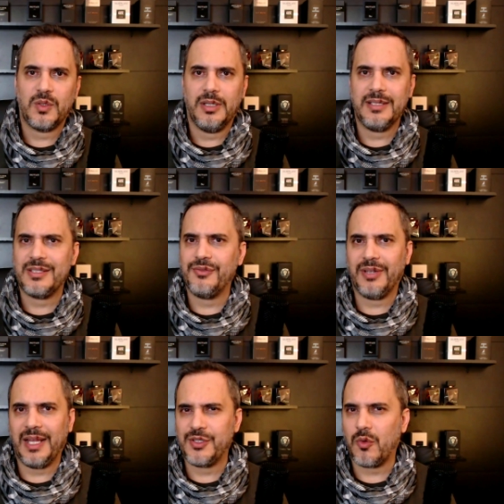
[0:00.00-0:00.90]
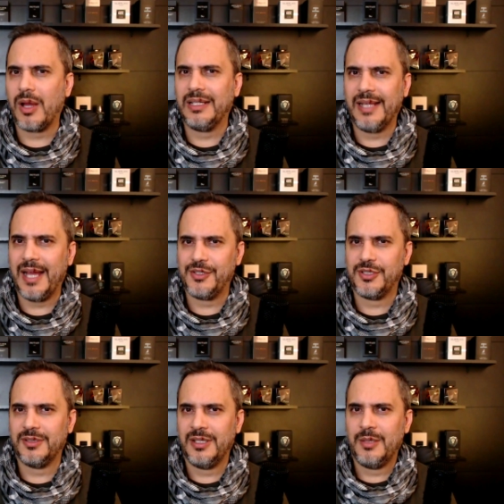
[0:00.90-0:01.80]
antes de falar de
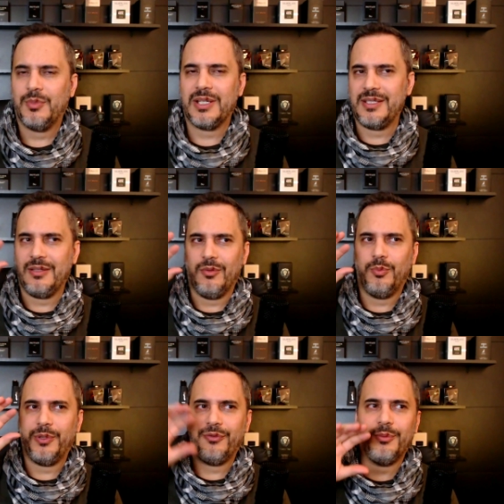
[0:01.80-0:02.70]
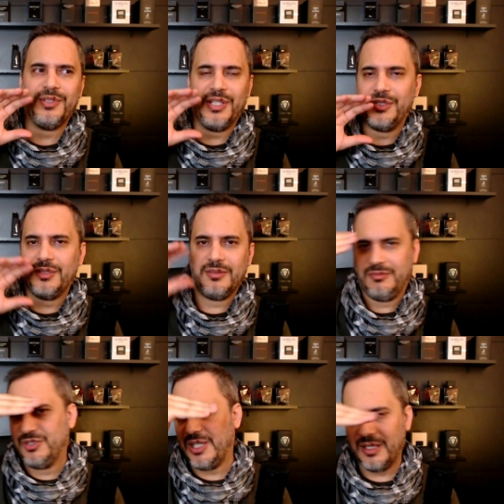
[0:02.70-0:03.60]
qualidade, porque assim, o perfume, gente,
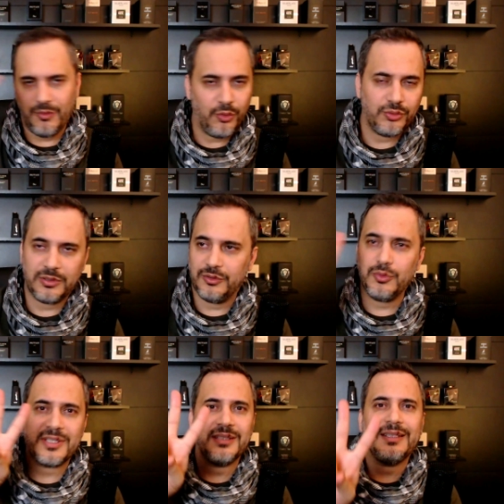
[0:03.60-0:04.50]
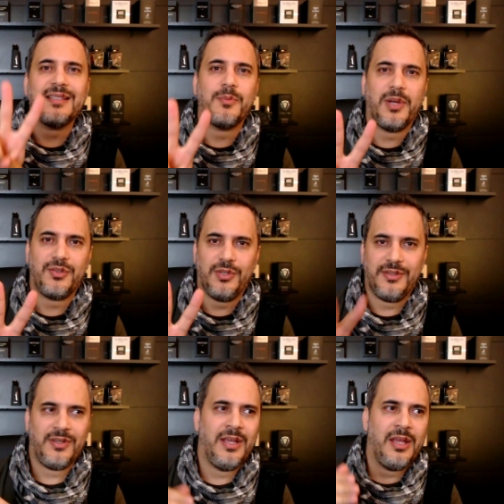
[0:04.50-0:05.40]
já ou duas
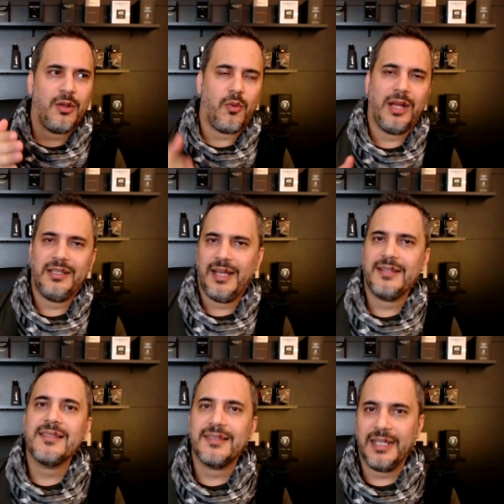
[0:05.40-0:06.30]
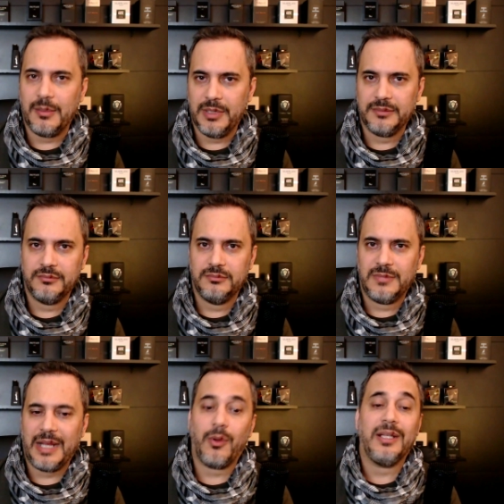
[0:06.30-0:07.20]
antecipações. Qualidade extrema.
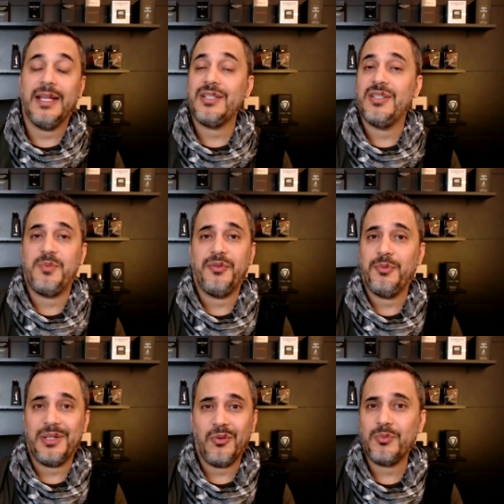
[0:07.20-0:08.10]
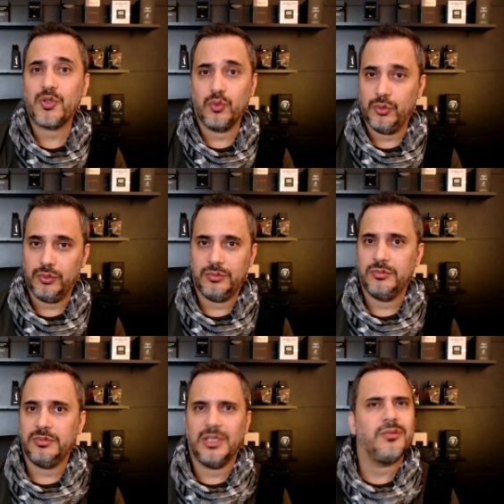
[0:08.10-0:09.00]
A qualidade desse perfume aqui é um absurdo.
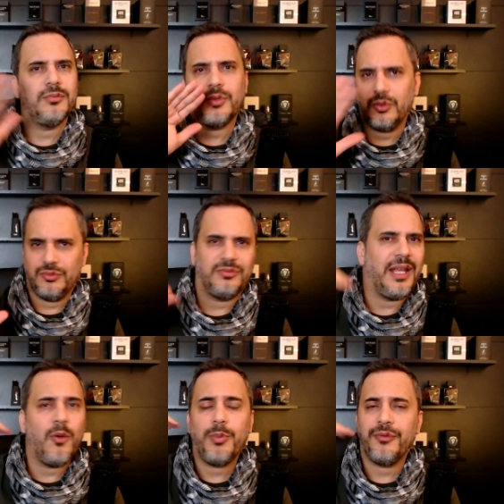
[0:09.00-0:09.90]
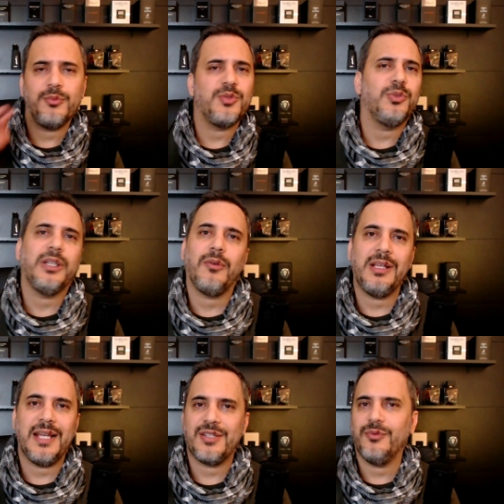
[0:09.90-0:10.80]
Então, pronto, é um perfume de muita
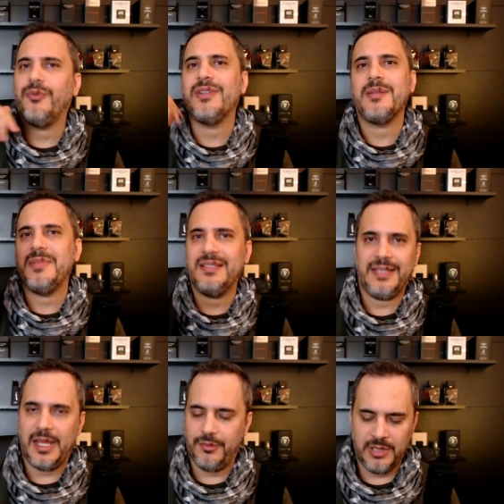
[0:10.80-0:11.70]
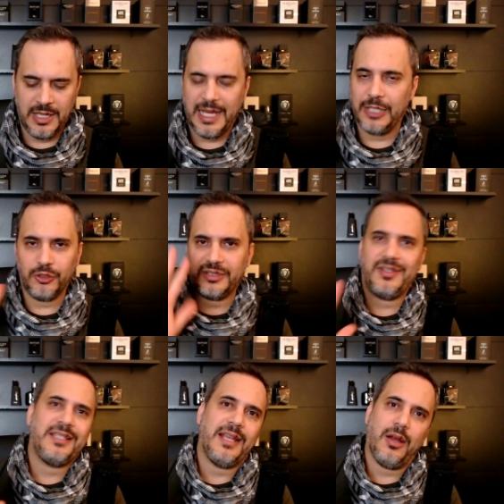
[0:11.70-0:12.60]
qualidade, não vou fazer mistério. A nota
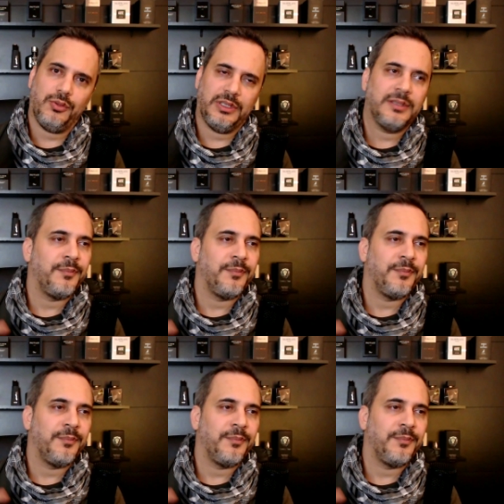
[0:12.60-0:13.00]
vai ser alta.